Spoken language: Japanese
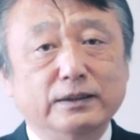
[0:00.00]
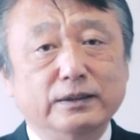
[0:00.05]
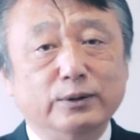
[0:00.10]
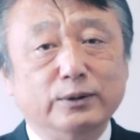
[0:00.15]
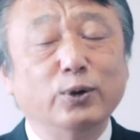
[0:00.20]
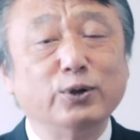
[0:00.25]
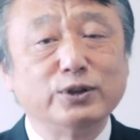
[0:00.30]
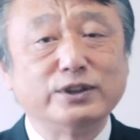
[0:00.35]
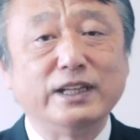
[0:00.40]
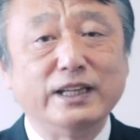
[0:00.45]

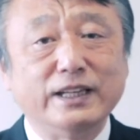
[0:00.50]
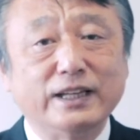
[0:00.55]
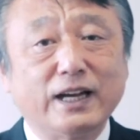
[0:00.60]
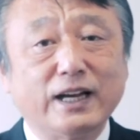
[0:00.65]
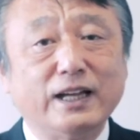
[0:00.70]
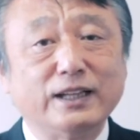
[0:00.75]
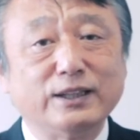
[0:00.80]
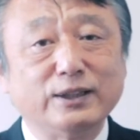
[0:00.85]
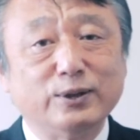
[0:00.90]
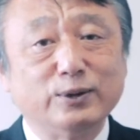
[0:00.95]
どうしていい
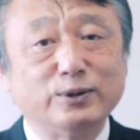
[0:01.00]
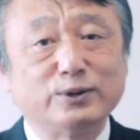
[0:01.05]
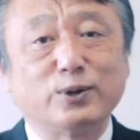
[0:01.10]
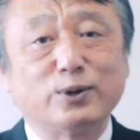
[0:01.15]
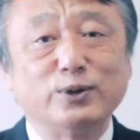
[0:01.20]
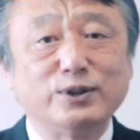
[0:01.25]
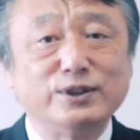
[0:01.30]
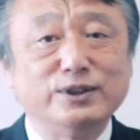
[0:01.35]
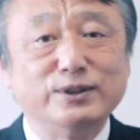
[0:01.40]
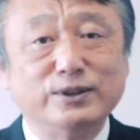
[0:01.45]
かって
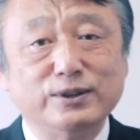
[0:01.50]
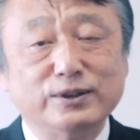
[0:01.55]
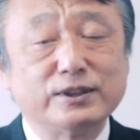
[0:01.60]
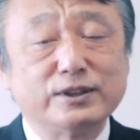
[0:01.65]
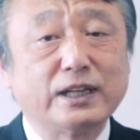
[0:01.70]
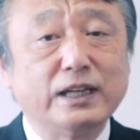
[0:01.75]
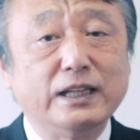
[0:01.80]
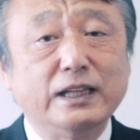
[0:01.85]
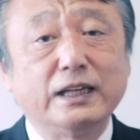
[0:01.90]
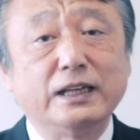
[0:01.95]
少しずつ
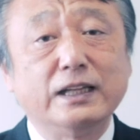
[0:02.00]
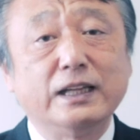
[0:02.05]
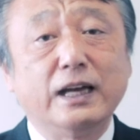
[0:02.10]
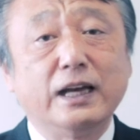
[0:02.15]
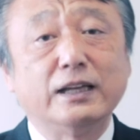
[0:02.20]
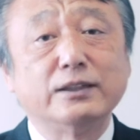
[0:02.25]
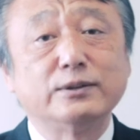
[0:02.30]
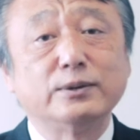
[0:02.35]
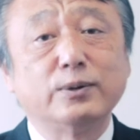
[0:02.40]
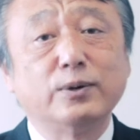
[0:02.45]
しかでき
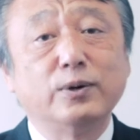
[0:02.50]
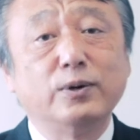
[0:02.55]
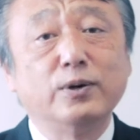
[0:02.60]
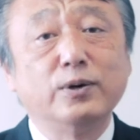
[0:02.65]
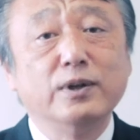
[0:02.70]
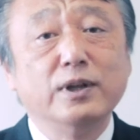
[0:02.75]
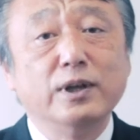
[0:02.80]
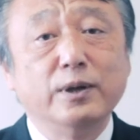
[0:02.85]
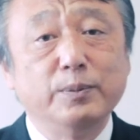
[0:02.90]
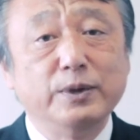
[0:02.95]
ないそこ
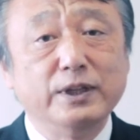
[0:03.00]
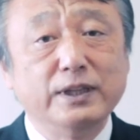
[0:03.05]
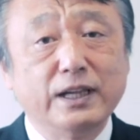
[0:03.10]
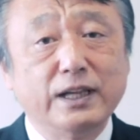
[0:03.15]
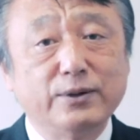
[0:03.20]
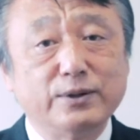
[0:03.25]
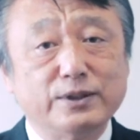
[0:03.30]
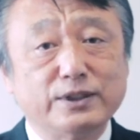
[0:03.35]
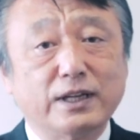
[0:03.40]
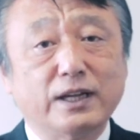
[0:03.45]
をみん
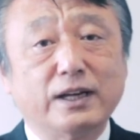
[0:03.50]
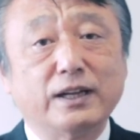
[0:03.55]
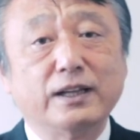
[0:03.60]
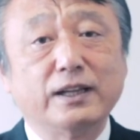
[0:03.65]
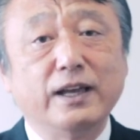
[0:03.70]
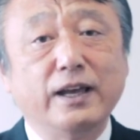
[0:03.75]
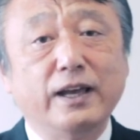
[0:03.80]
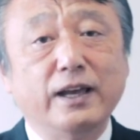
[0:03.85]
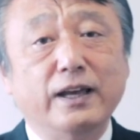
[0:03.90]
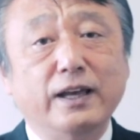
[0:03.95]
なの力
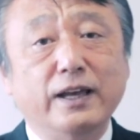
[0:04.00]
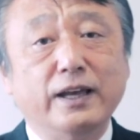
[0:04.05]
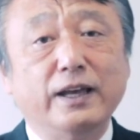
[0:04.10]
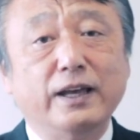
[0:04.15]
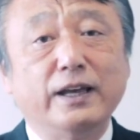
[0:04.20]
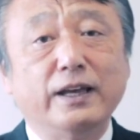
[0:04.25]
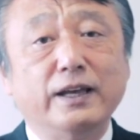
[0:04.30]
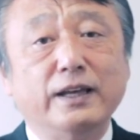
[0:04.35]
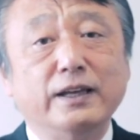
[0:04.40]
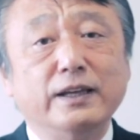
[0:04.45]
で、
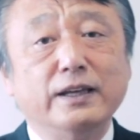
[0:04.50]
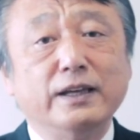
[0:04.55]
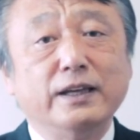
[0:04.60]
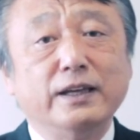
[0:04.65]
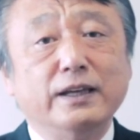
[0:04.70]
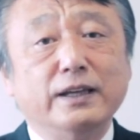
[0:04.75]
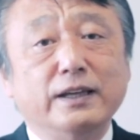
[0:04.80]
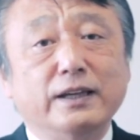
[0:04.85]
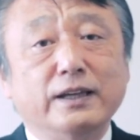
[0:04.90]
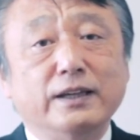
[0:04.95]
えー
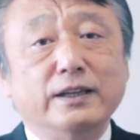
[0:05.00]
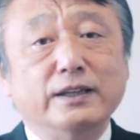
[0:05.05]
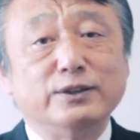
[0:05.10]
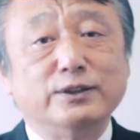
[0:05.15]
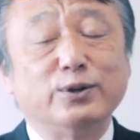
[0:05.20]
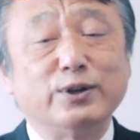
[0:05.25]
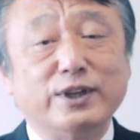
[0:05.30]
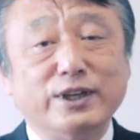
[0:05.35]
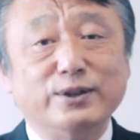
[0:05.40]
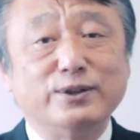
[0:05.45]

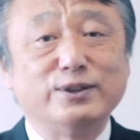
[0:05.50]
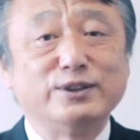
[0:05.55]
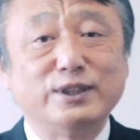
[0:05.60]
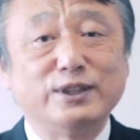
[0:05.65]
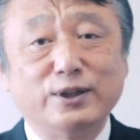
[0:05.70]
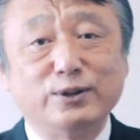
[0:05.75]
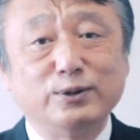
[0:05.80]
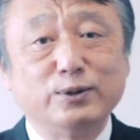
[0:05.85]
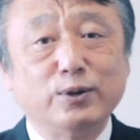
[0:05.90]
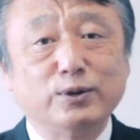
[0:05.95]
ジョギングし
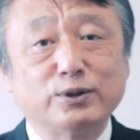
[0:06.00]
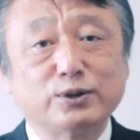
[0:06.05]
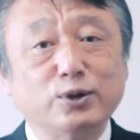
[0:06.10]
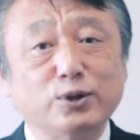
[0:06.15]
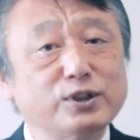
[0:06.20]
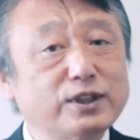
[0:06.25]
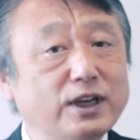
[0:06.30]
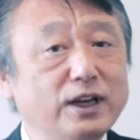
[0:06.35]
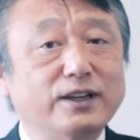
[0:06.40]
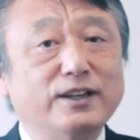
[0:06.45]
てるのを
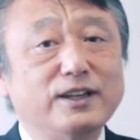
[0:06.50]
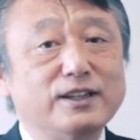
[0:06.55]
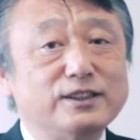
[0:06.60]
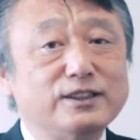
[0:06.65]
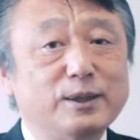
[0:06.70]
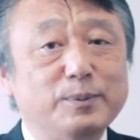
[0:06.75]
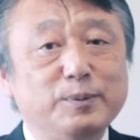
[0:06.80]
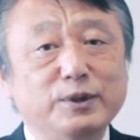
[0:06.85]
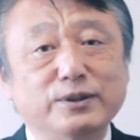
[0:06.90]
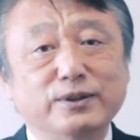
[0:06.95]
少し掛け合
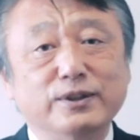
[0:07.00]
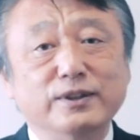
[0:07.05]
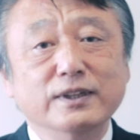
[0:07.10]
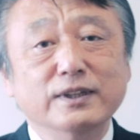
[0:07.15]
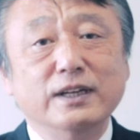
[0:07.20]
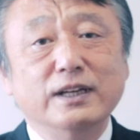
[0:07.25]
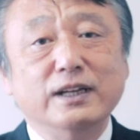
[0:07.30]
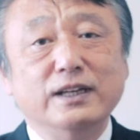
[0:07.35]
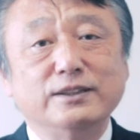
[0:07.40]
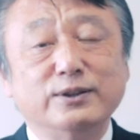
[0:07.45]
してみる、
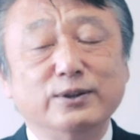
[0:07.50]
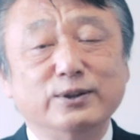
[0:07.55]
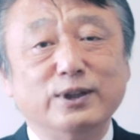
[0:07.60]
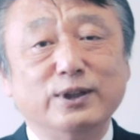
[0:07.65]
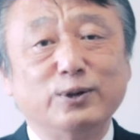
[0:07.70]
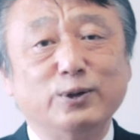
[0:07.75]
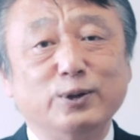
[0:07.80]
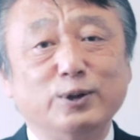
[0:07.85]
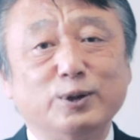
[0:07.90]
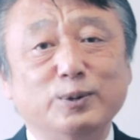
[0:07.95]
そういっ
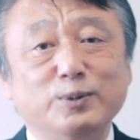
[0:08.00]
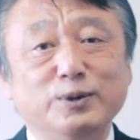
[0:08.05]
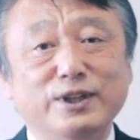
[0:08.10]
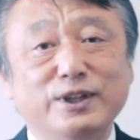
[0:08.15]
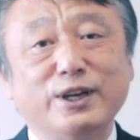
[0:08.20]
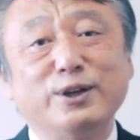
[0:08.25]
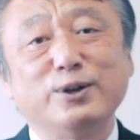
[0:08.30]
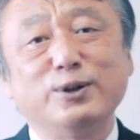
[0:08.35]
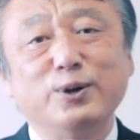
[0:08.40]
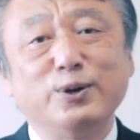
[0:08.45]
た取り組み
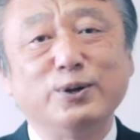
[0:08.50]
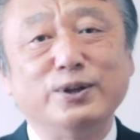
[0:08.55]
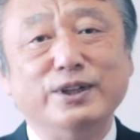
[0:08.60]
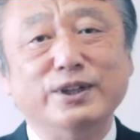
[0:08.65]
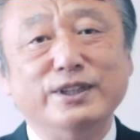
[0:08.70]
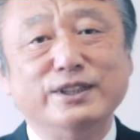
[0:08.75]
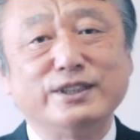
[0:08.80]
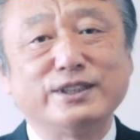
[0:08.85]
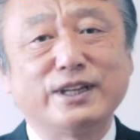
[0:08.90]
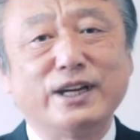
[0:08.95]
できるよう
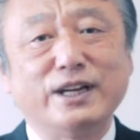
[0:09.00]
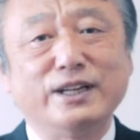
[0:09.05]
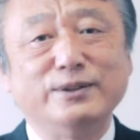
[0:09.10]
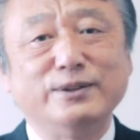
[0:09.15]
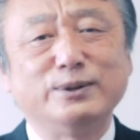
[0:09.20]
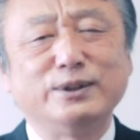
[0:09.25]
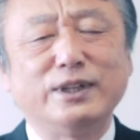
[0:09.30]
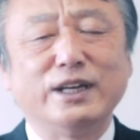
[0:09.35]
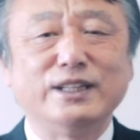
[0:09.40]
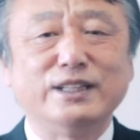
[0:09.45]
にしっかり
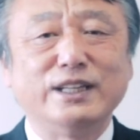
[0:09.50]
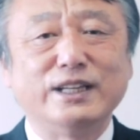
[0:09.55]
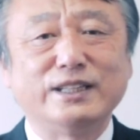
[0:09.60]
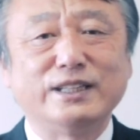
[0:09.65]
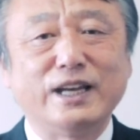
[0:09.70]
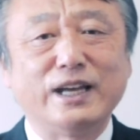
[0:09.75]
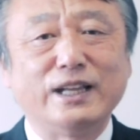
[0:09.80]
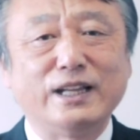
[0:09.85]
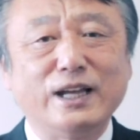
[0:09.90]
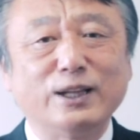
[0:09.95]
訴えていき
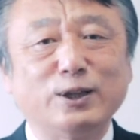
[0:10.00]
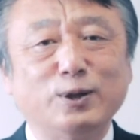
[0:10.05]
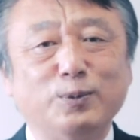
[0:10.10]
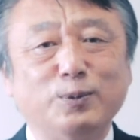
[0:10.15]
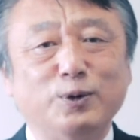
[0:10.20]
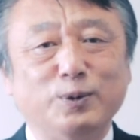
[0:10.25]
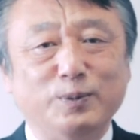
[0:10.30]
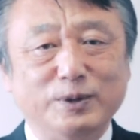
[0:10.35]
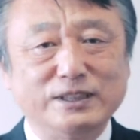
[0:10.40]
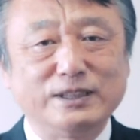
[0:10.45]
たいなと
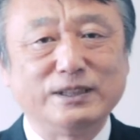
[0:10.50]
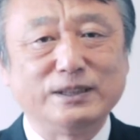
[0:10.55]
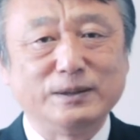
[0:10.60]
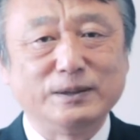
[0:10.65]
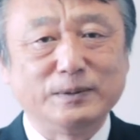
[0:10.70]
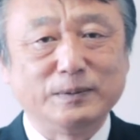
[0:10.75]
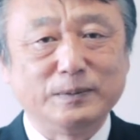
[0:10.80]
思います。